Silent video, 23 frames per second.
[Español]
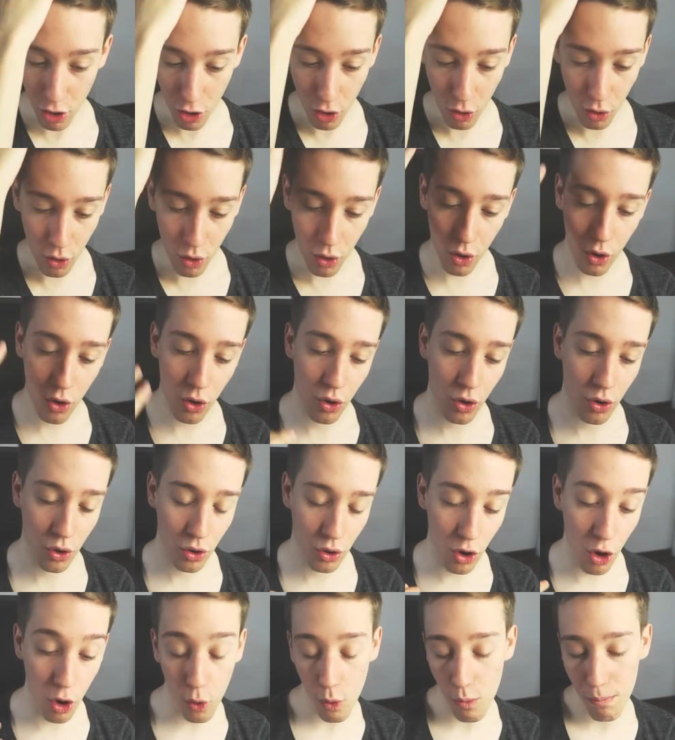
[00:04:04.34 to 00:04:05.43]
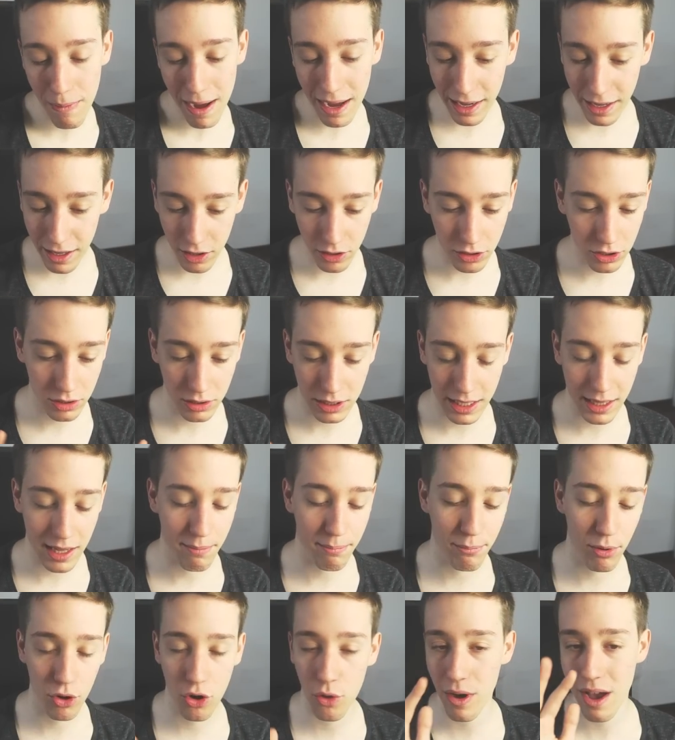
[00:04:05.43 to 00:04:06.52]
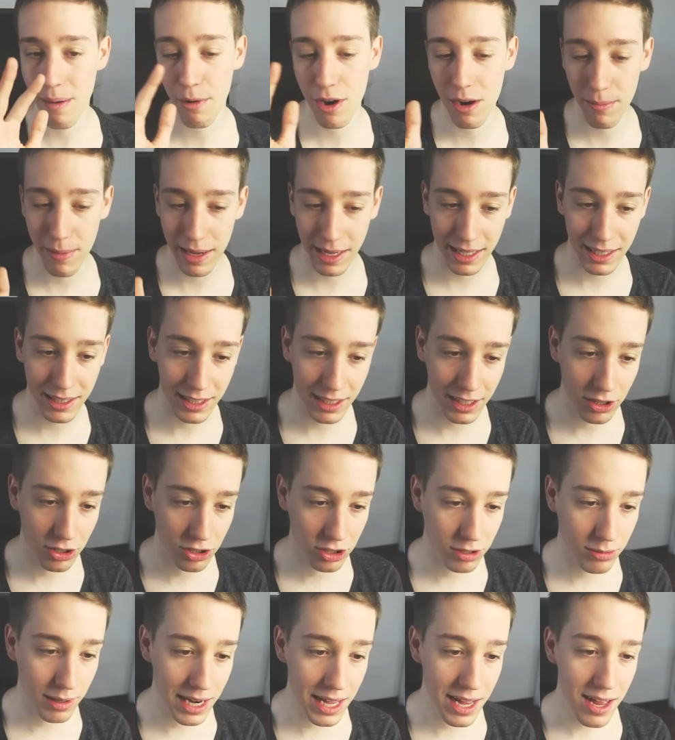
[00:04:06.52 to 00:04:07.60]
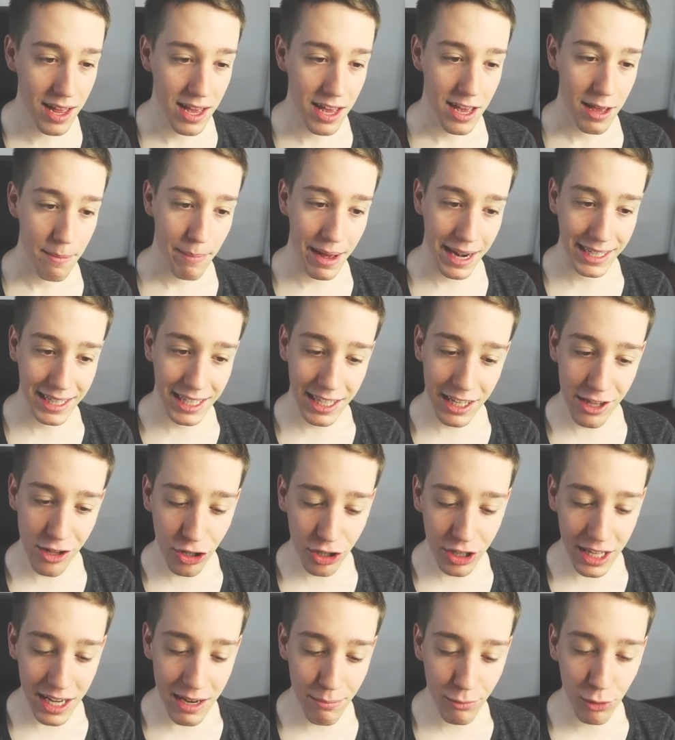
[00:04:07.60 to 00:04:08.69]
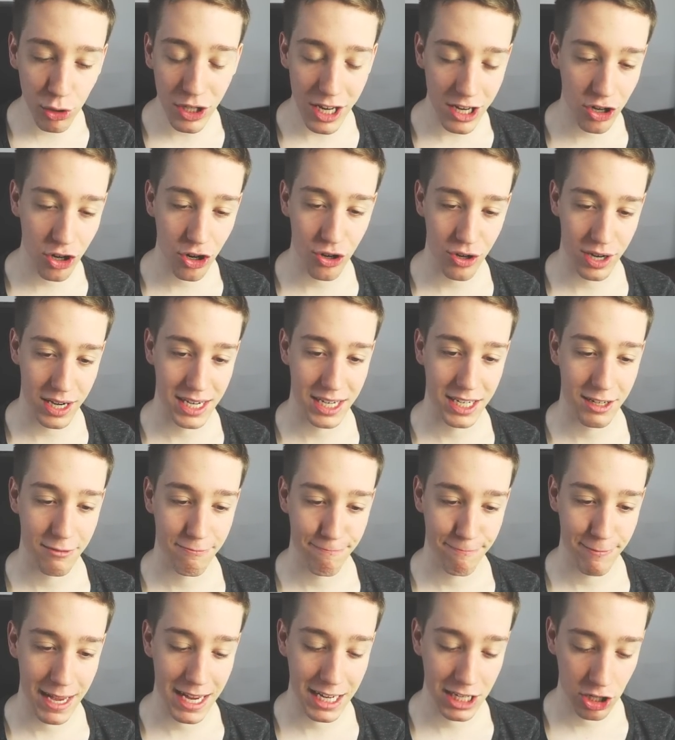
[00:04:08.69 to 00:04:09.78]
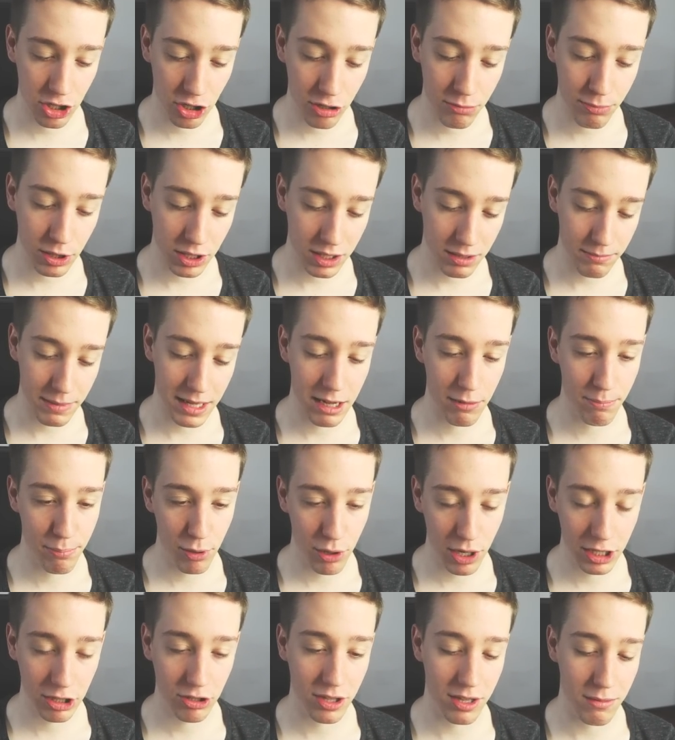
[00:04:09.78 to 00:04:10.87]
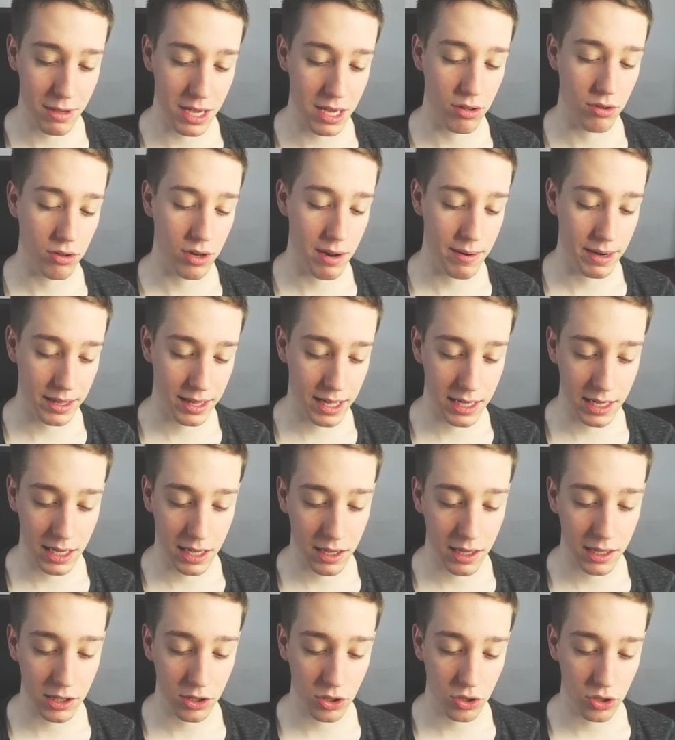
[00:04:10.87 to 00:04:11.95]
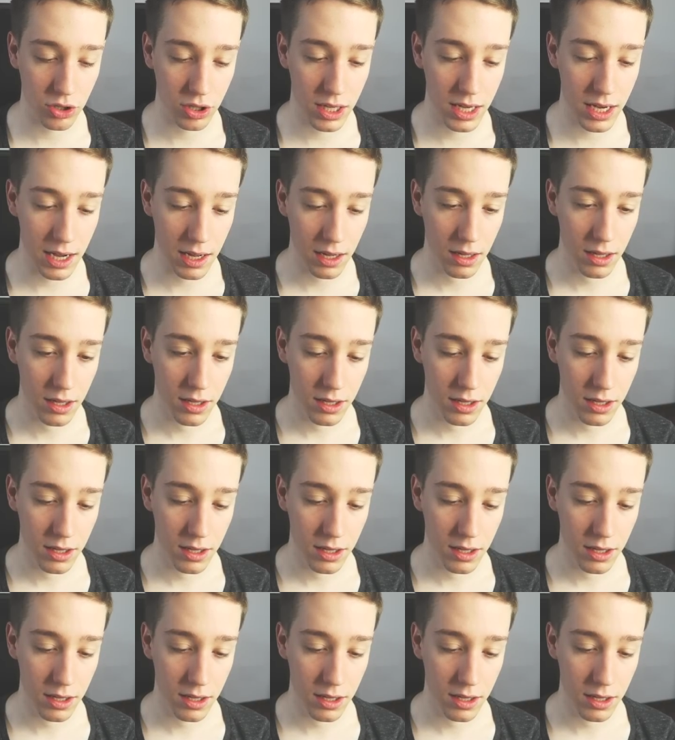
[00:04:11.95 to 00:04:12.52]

o, o un mágico. O sea, tampoco voy a ponerme quisquilloso, ¿vale? Vale, este señor tiene muchas coronas. Eso, pues, me da un poquito de miedo, la verdad. ¿Qué queréis que os diga?